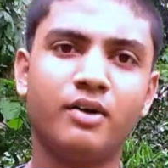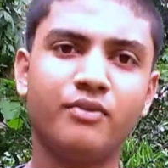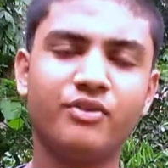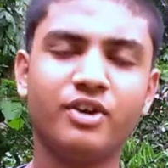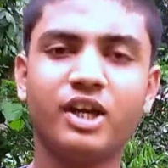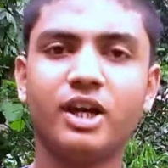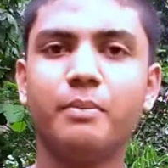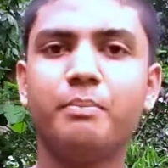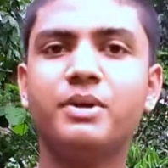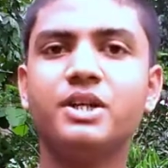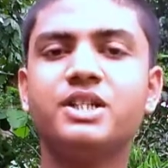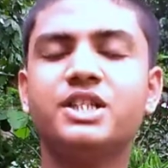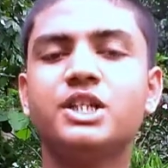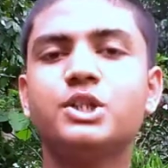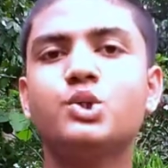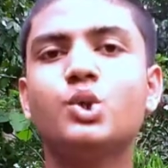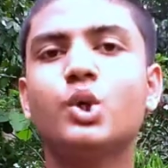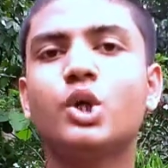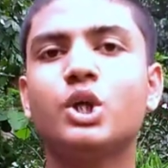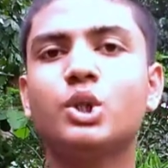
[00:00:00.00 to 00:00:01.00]
ফিঙ্গারপ্রিন্ট
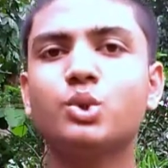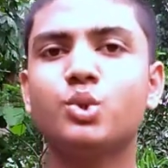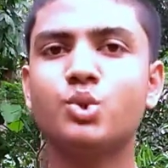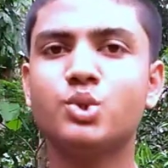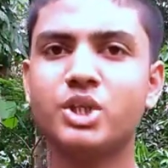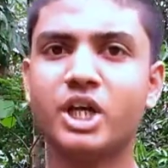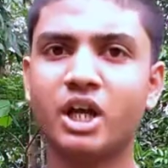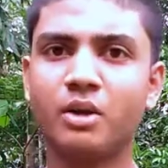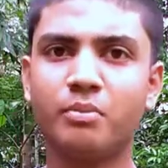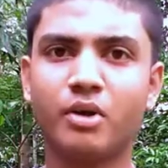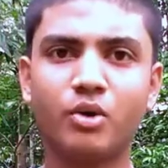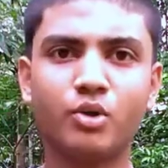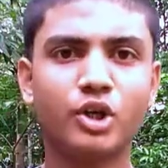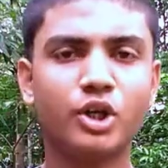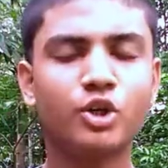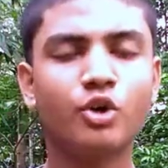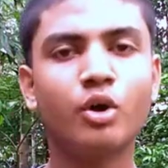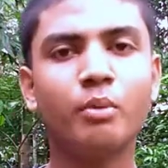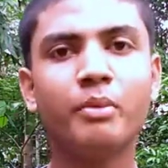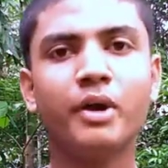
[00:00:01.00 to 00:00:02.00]
সেন্সর কিন্তু সাইড
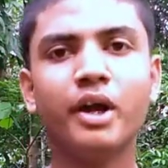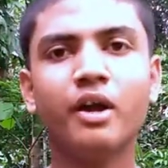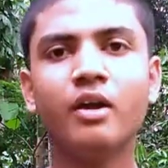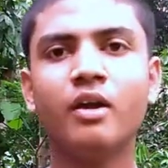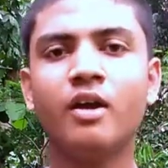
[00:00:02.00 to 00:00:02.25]
মাউন্টেড হবে